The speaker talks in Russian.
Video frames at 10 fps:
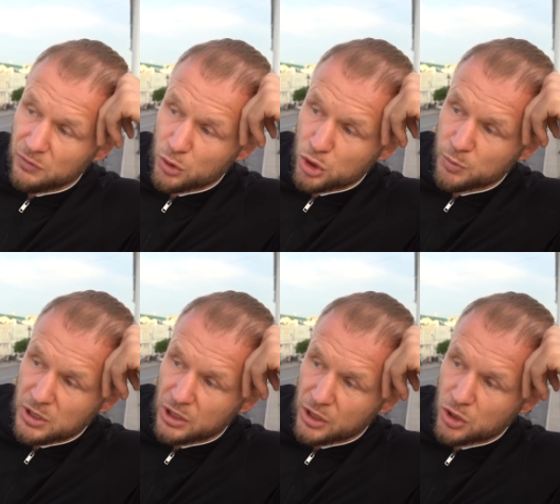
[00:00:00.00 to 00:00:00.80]
не вижу
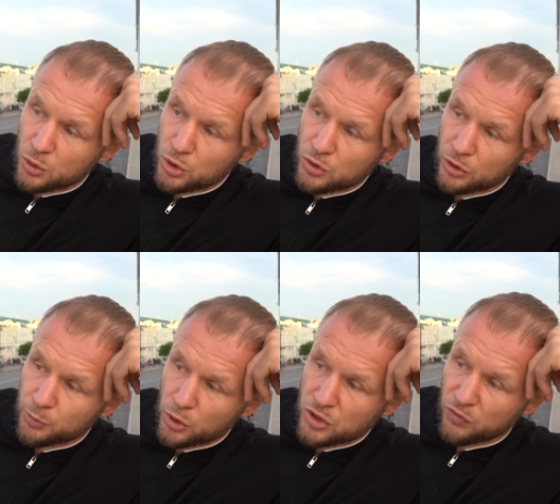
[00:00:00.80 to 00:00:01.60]
смысла
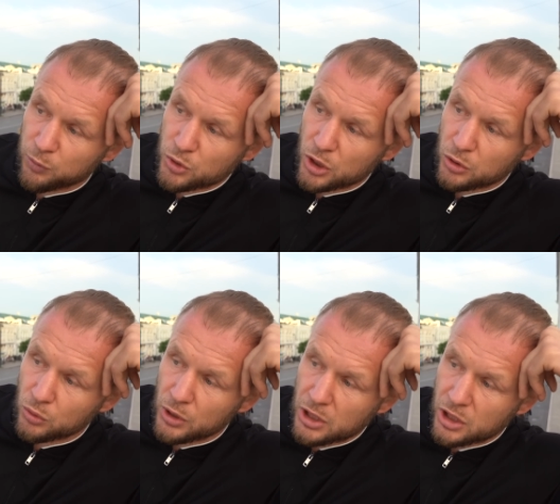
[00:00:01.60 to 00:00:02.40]
раскручивать просто в
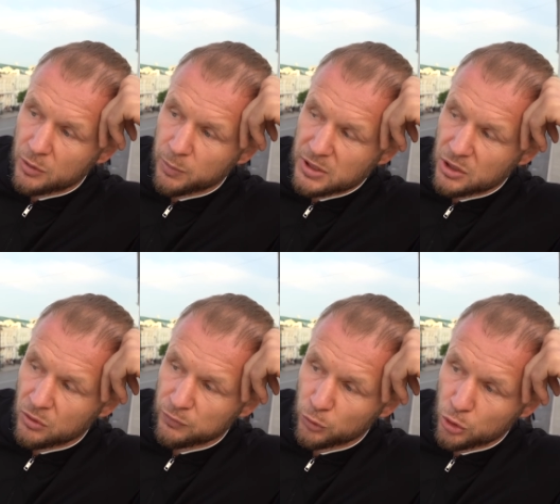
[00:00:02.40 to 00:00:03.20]
пустоту наших
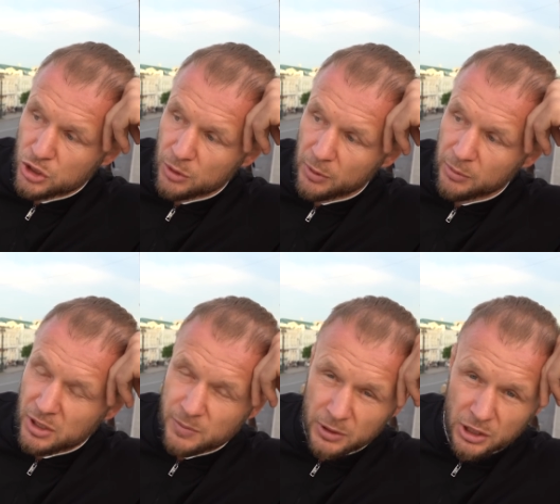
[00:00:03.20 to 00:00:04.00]
пацанов. Ну, то есть,
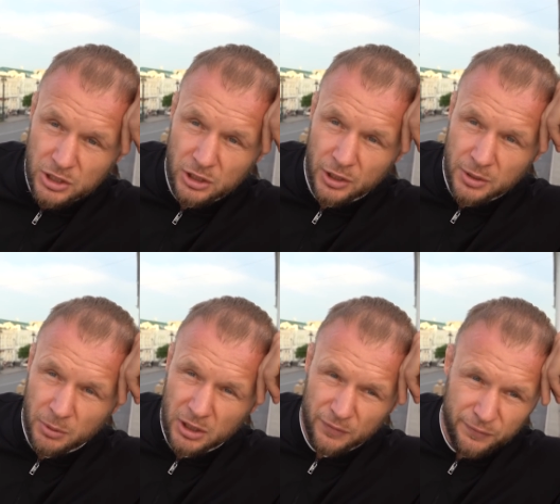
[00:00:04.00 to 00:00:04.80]
например, смотри,
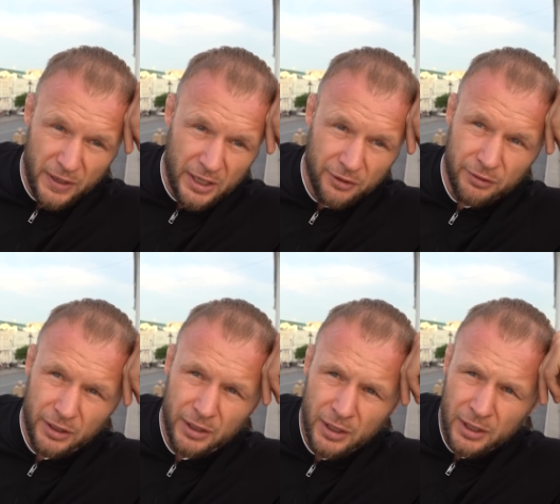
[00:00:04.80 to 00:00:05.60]
делать им какие-то
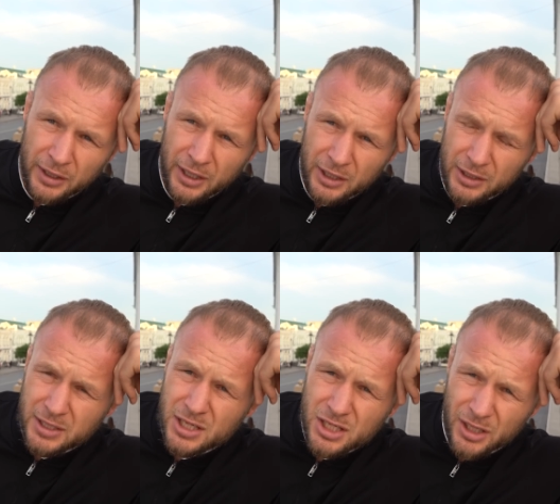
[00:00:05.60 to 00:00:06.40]
фейковые
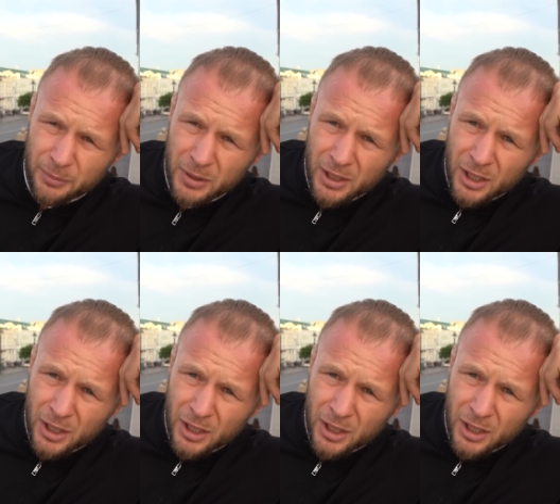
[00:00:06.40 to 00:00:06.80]
рекорды. А зачем?